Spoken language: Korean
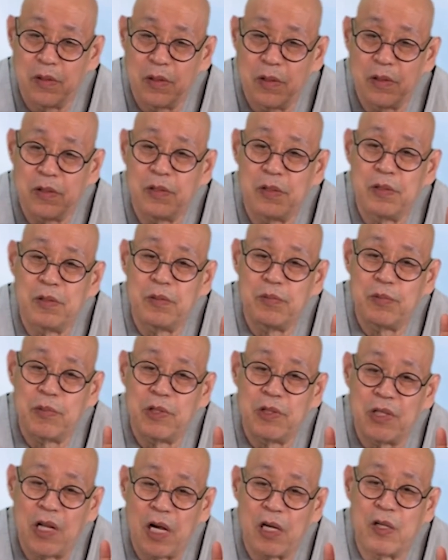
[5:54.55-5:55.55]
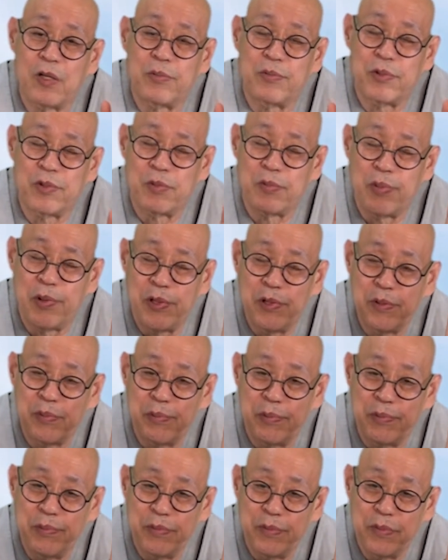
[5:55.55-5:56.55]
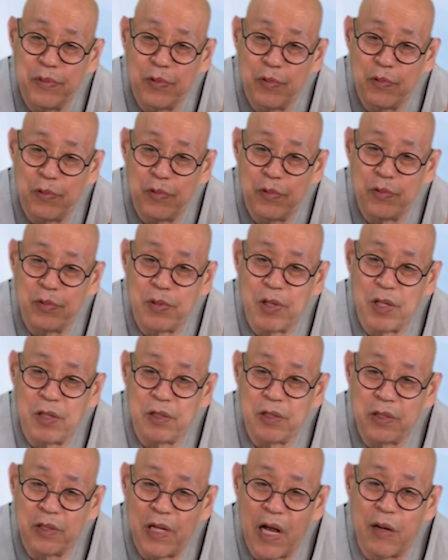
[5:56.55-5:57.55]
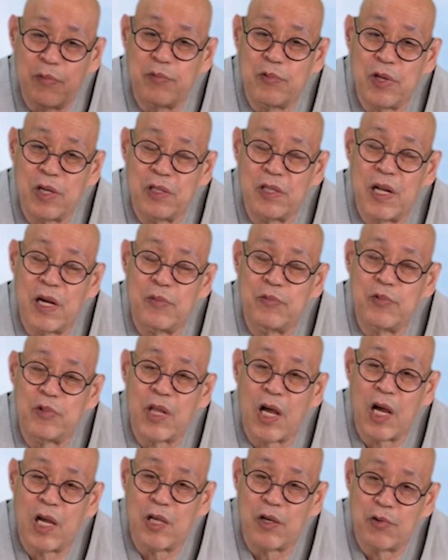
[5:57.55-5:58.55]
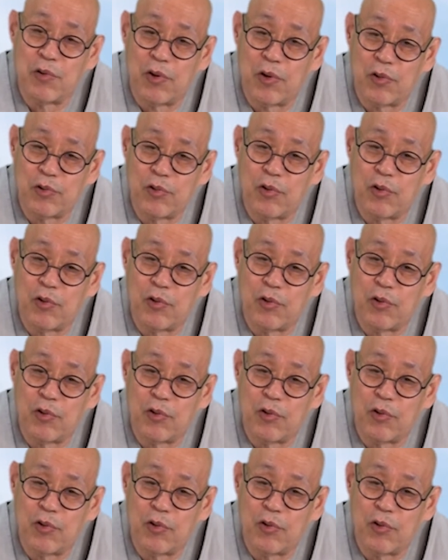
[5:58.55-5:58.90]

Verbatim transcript: 어떤 뭐 낙엽성 벌, 오가지 나무란 나무 다 있고요.